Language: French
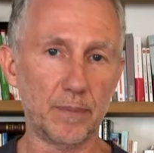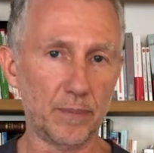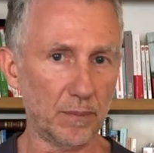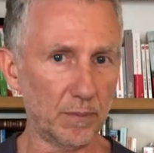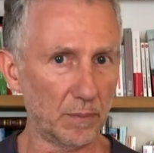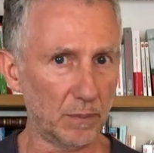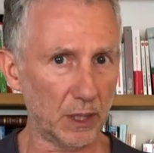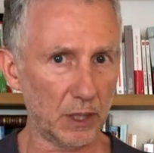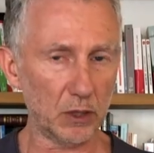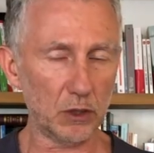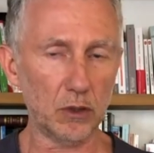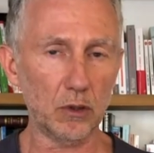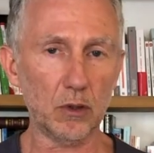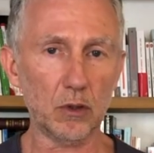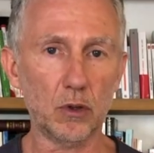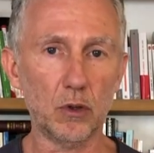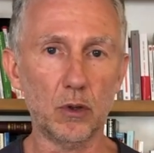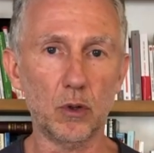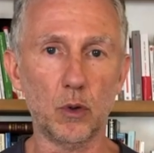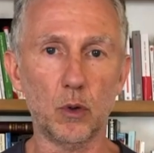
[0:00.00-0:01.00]
Bien sûr
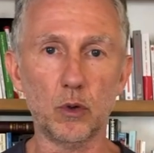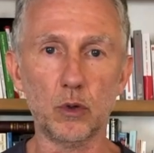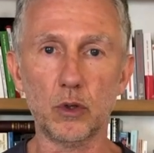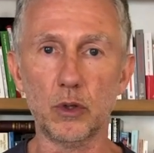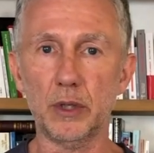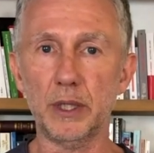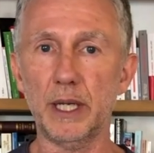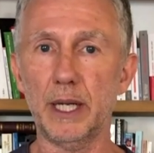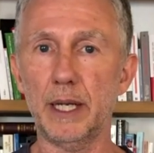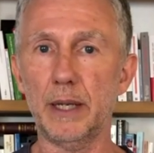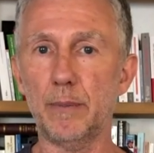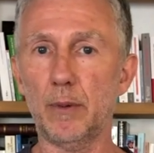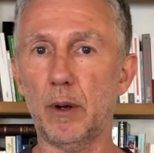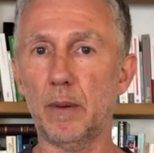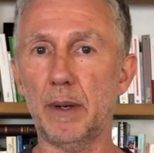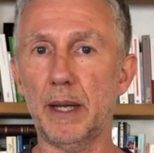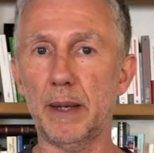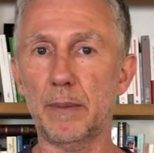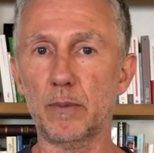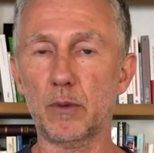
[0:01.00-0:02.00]
qu'on connaît les
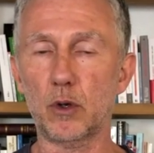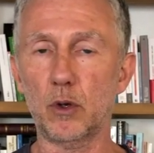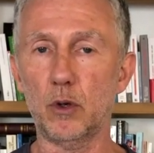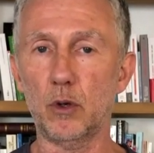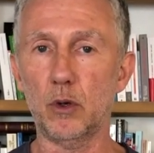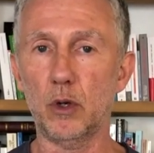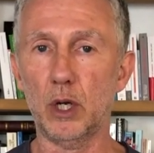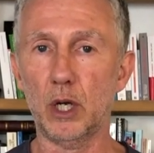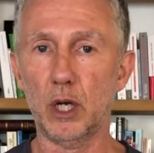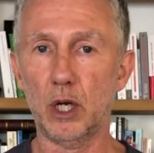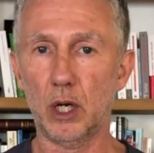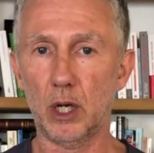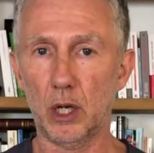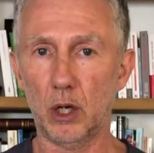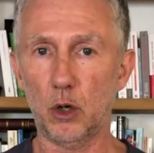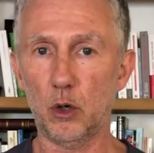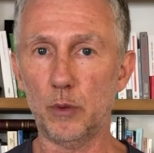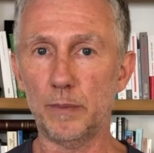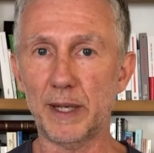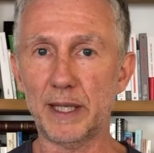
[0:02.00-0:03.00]
problèmes que
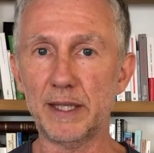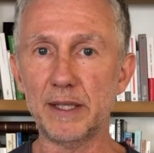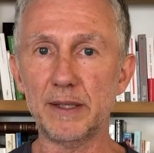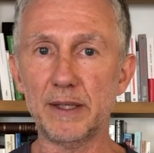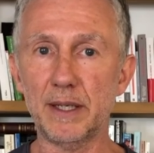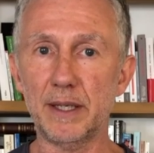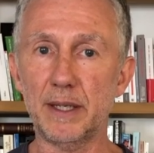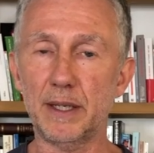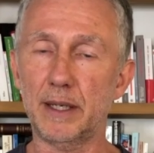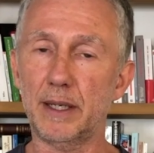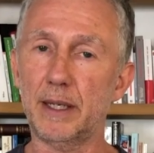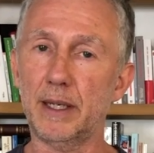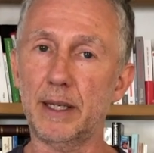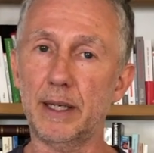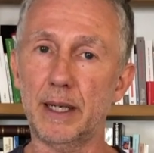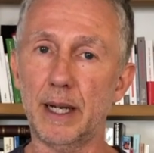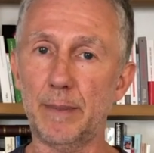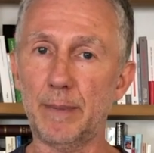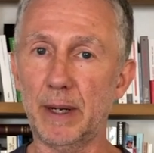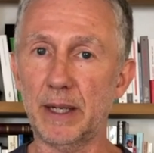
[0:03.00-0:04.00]
l'humanité
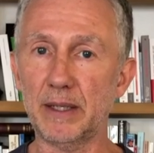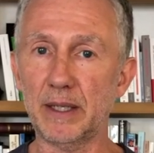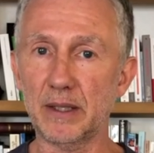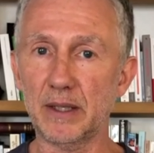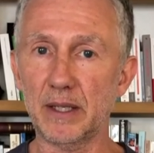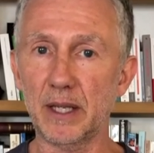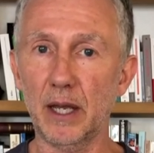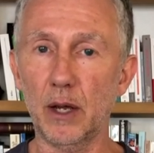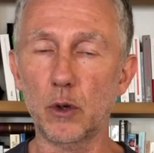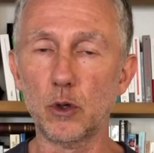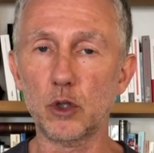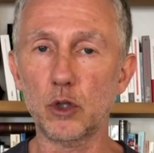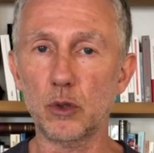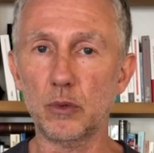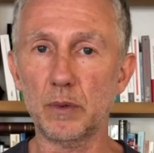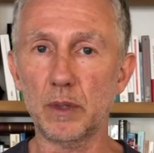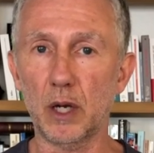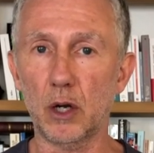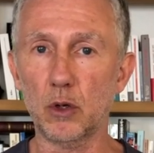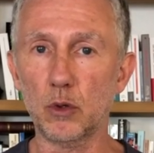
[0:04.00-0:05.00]
et la planète Terre
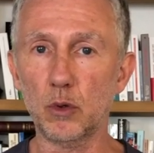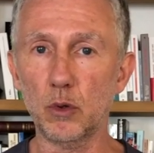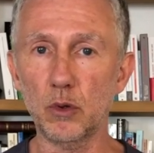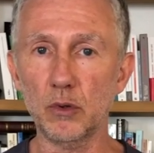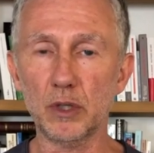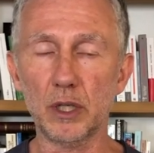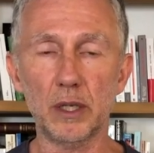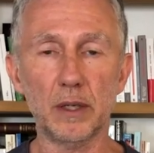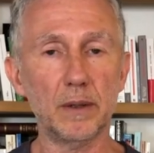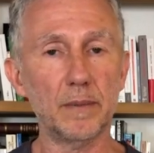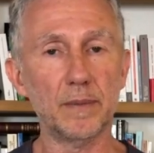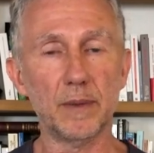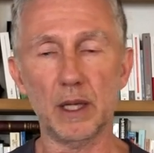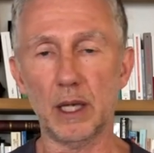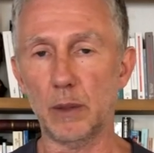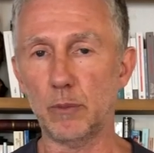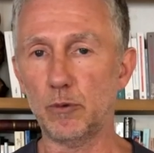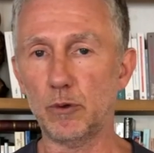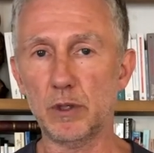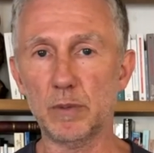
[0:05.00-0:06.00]
aujourd'hui rencontrent,
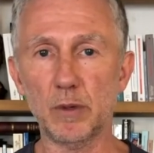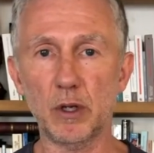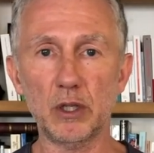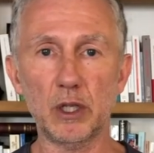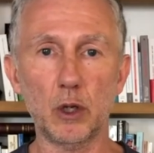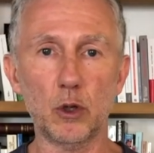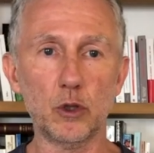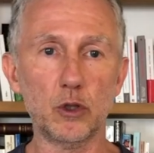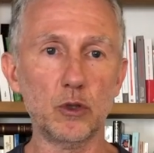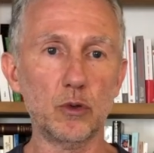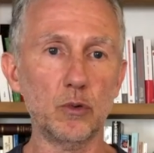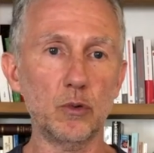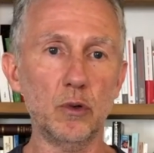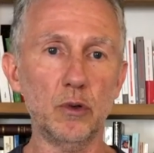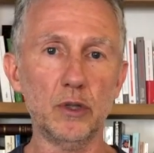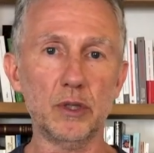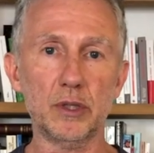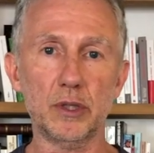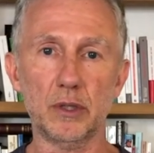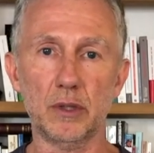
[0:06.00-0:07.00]
épuisement des
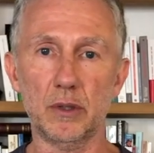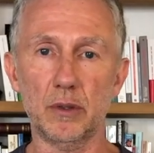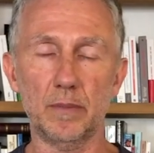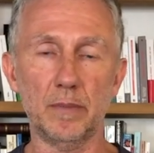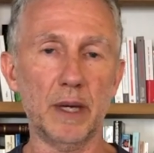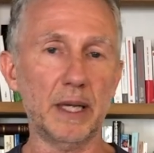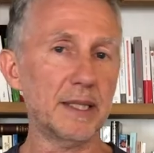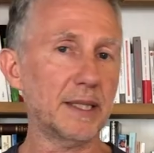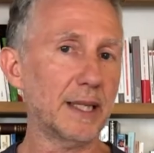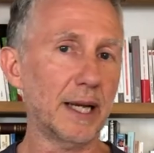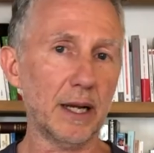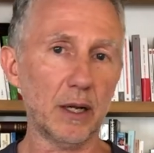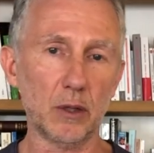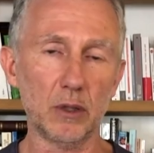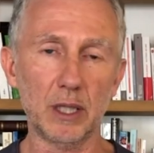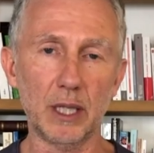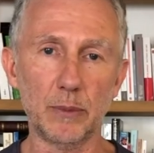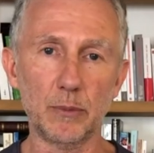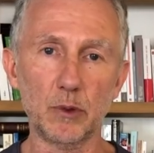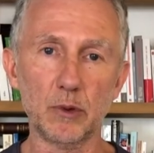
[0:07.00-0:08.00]
ressources, massacre
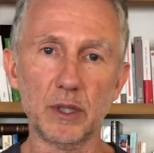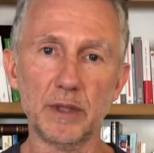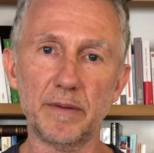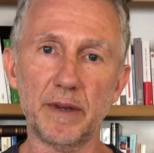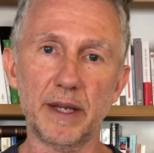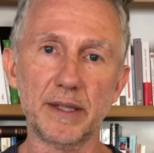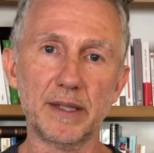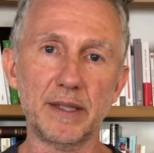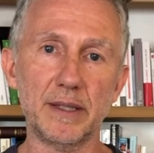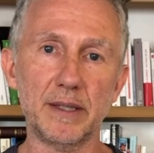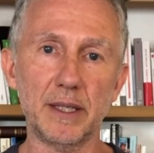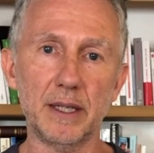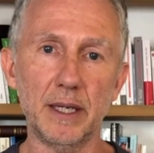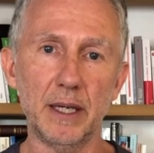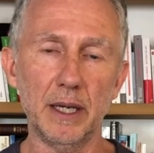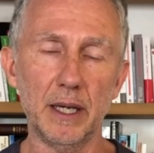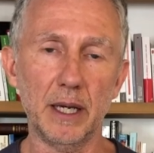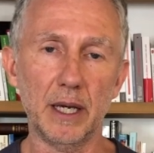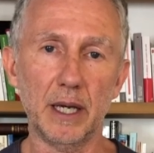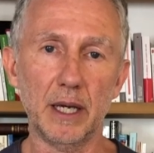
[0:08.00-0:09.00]
de la biodiversité,